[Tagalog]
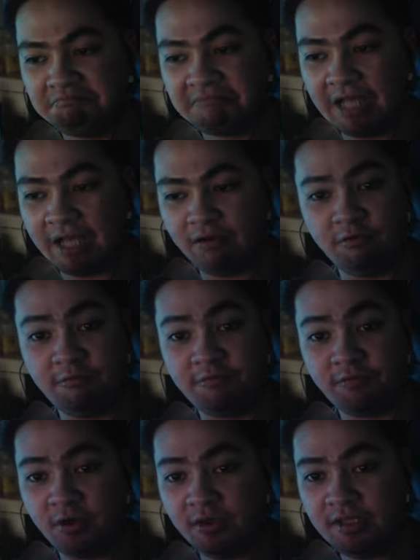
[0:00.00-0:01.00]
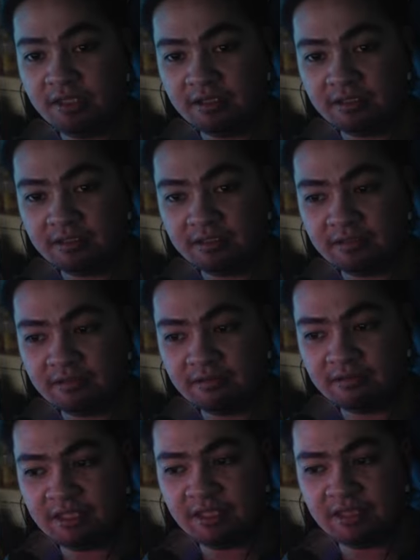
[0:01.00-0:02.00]
I don't know, fraud, no?
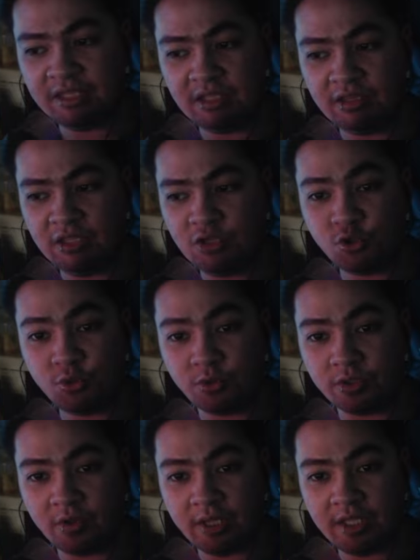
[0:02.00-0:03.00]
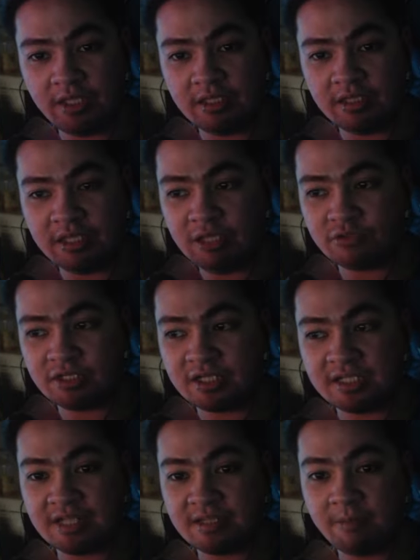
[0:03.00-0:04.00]
Hindi hindi hindi ko sure, okay? Hindi ko siya
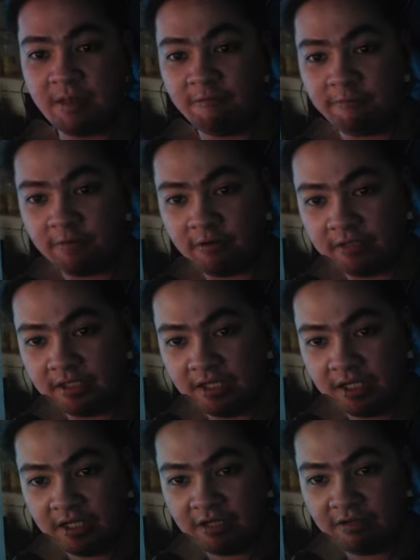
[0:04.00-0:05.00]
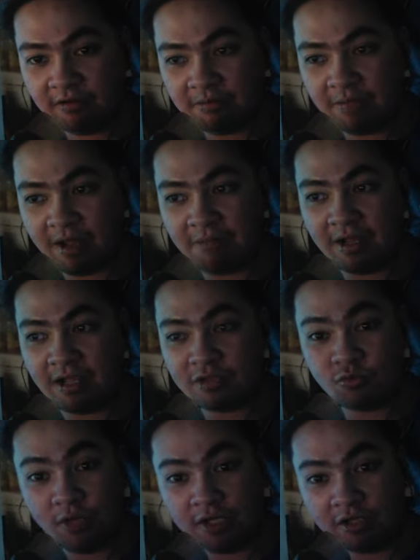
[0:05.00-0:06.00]
sinasabi ang fraud. Okay, baka
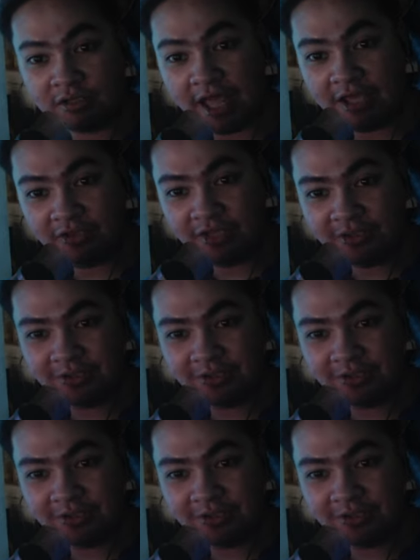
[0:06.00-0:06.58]
makasuhan na tayo dito.